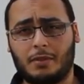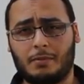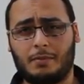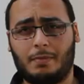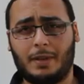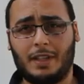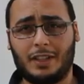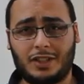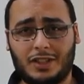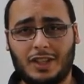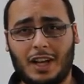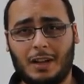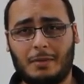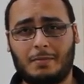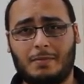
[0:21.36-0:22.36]
بين
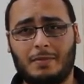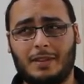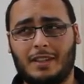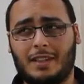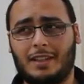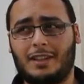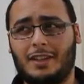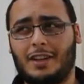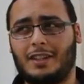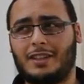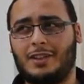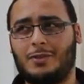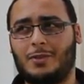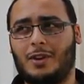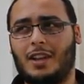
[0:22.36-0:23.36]
الشعب لدرجة
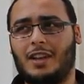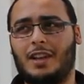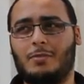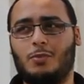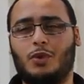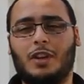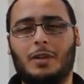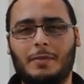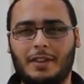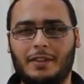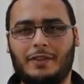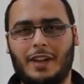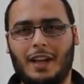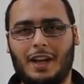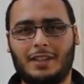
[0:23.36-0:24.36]
انه خلى المقيمين
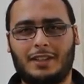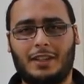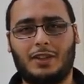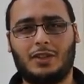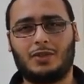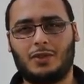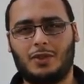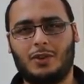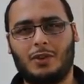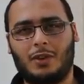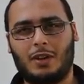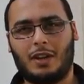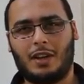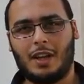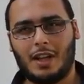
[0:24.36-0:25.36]
فيها حتى يحسوا انه
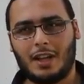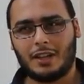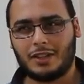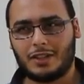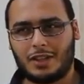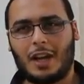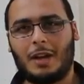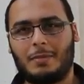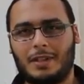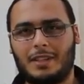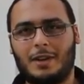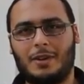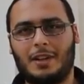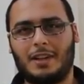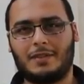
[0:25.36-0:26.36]
شعب
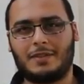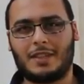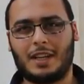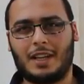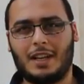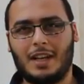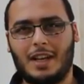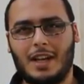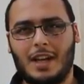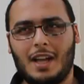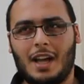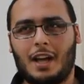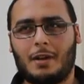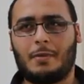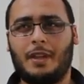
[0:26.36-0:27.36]
الدولة نفسها
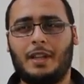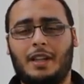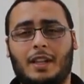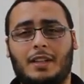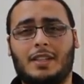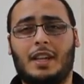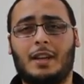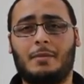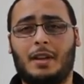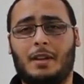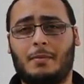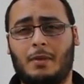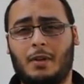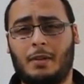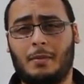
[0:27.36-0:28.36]
40 سنة
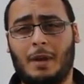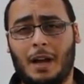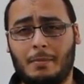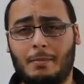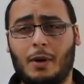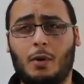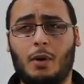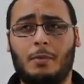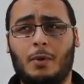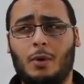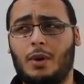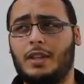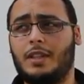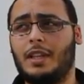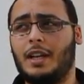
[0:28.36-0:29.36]
من المحبة
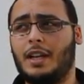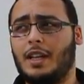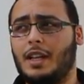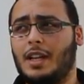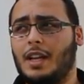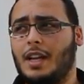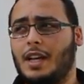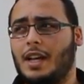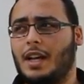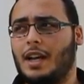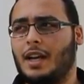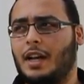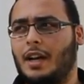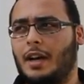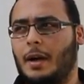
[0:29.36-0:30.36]
والمودة
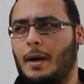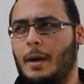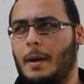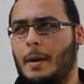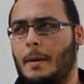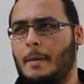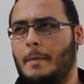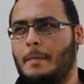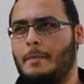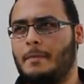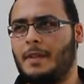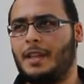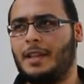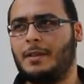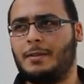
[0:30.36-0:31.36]
آه،
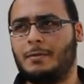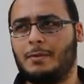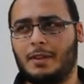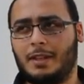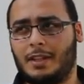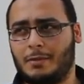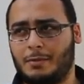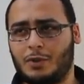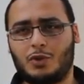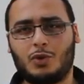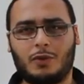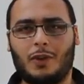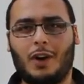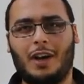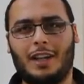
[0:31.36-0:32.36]
اللي
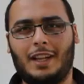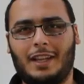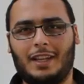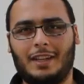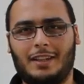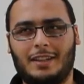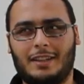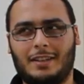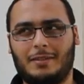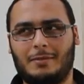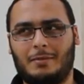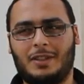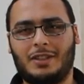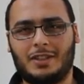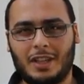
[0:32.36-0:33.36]
بنشوفه حاليا
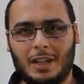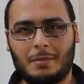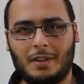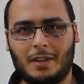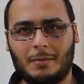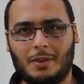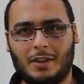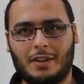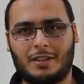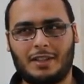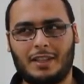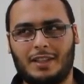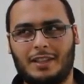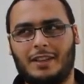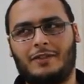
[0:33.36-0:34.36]
من الشعب
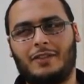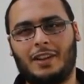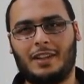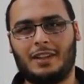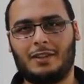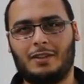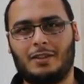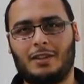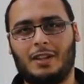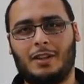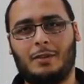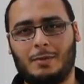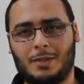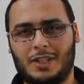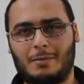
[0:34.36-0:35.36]
الاماراتي ده فعلا
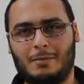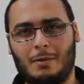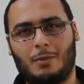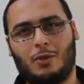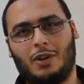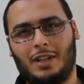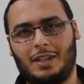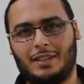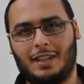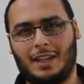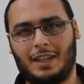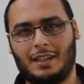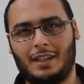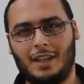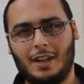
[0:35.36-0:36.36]
اللي بيسمى بروح
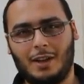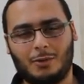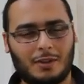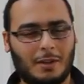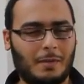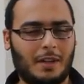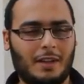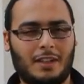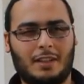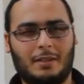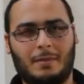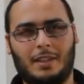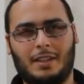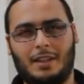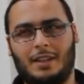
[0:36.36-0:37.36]
الاتحاد طبعا
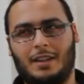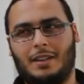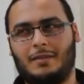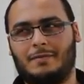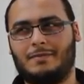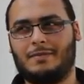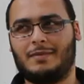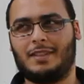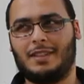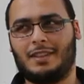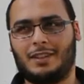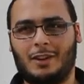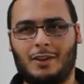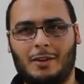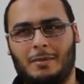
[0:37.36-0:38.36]
نتمنى
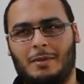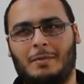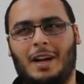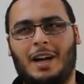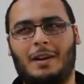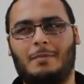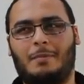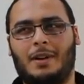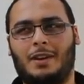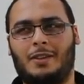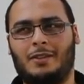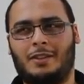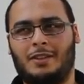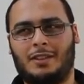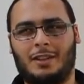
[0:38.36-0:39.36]
دوام
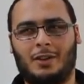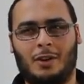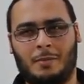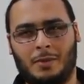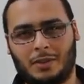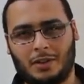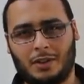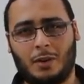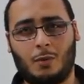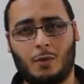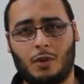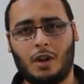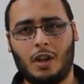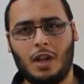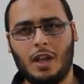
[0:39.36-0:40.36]
المحبة دوام
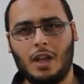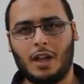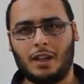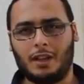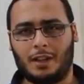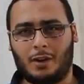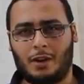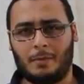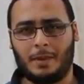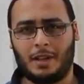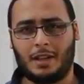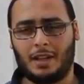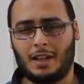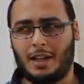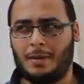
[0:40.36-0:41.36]
التطور دوام
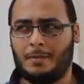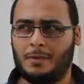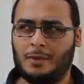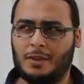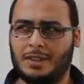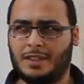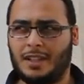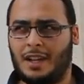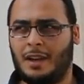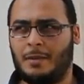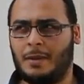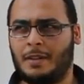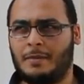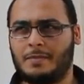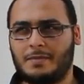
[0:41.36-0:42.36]
الامن
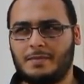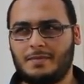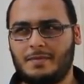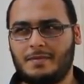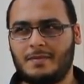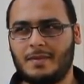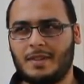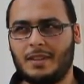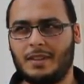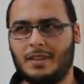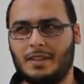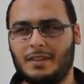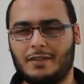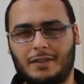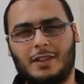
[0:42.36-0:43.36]
والسلامة
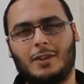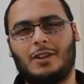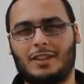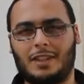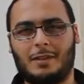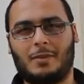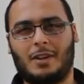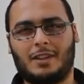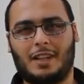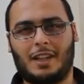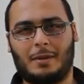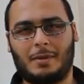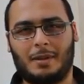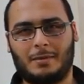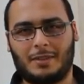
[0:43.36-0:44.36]
في دولة الامارات
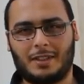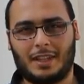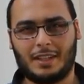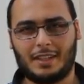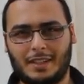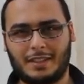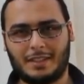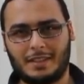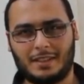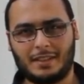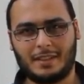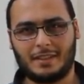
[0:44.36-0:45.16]
العربية المتحدة